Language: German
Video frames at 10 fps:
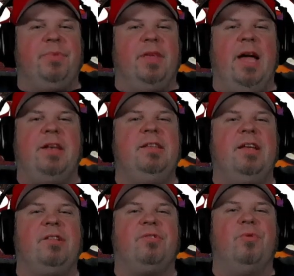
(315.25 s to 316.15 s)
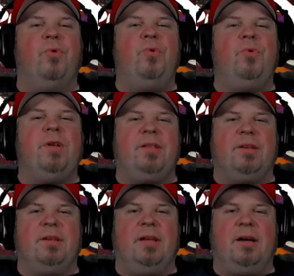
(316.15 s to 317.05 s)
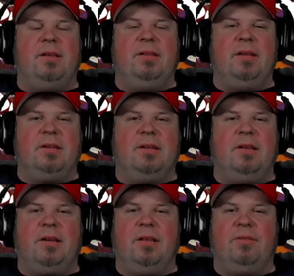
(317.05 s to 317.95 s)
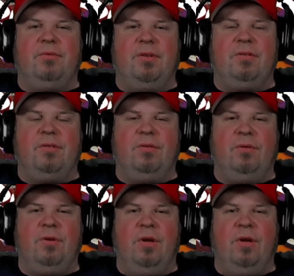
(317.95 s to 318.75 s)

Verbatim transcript: Hätte ich jetzt so nicht gedacht. Ich hätte gedacht, das wird so ein